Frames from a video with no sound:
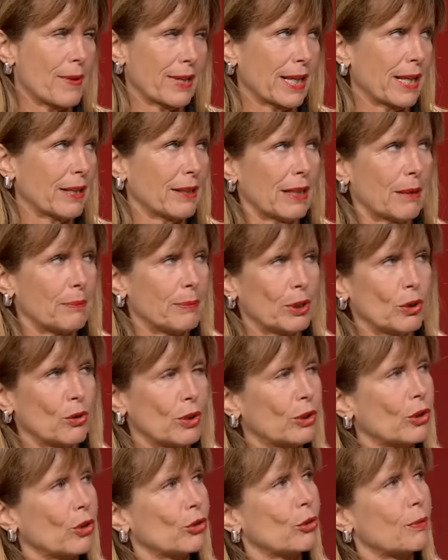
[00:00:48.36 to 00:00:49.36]
perché a piccole
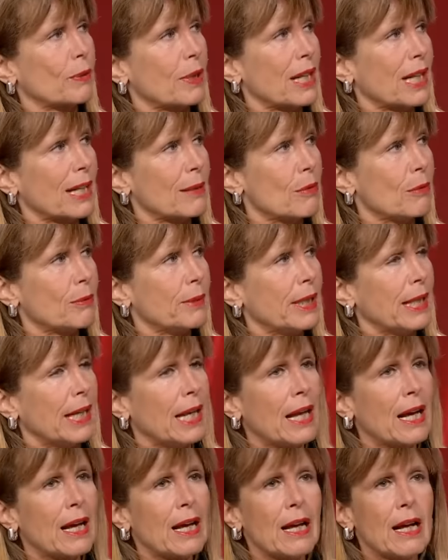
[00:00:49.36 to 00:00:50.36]
dosi per la camomilla.
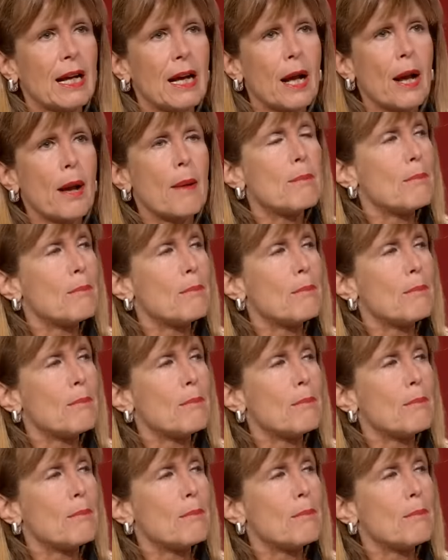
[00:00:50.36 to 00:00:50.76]
130 ml.